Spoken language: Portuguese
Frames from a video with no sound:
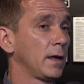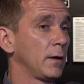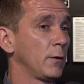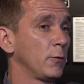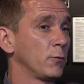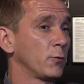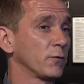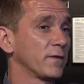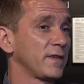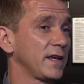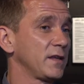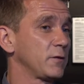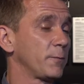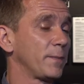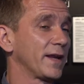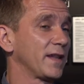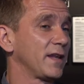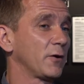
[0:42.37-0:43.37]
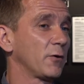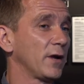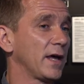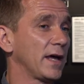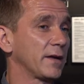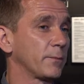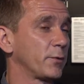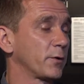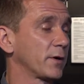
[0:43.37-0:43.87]
é um conceito
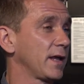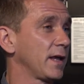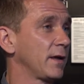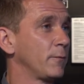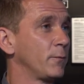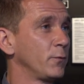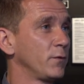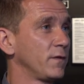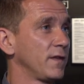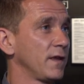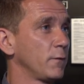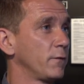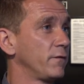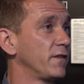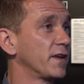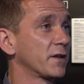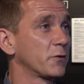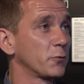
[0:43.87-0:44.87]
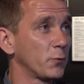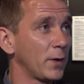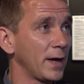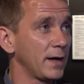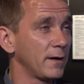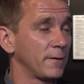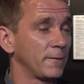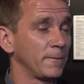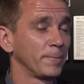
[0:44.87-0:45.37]
particular porque é um museu
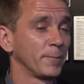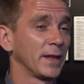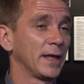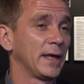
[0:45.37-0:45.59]
virtual,